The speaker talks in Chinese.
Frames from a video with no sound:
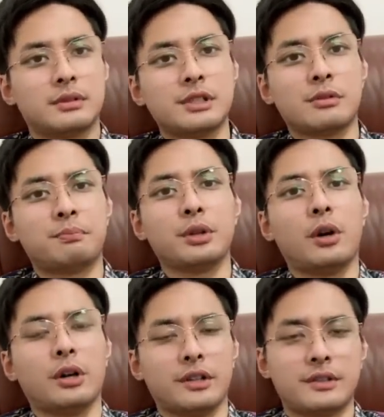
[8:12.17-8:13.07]
这种不友
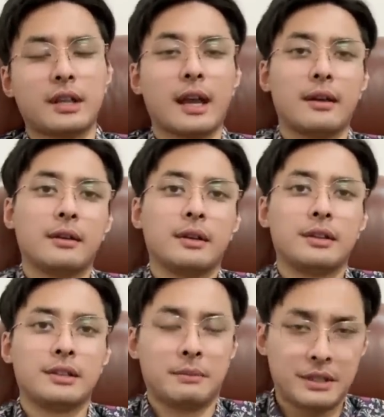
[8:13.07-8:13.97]
好的姿态
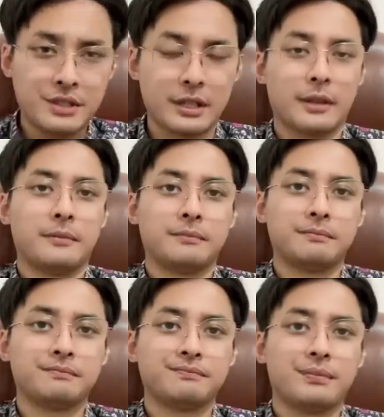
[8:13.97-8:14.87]
挺明显的
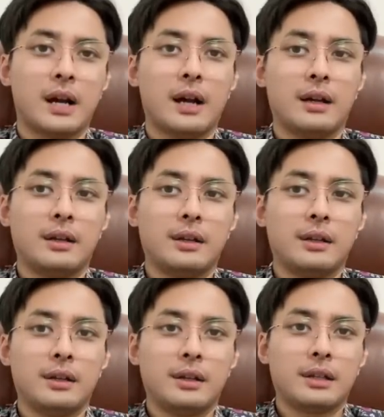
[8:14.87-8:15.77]
啊，
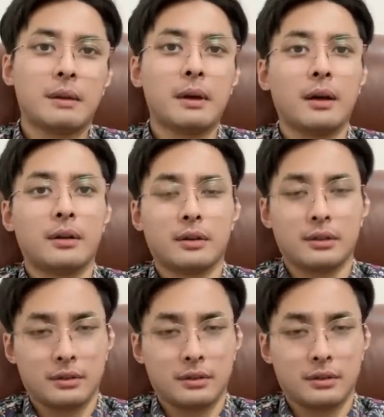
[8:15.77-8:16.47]
那么。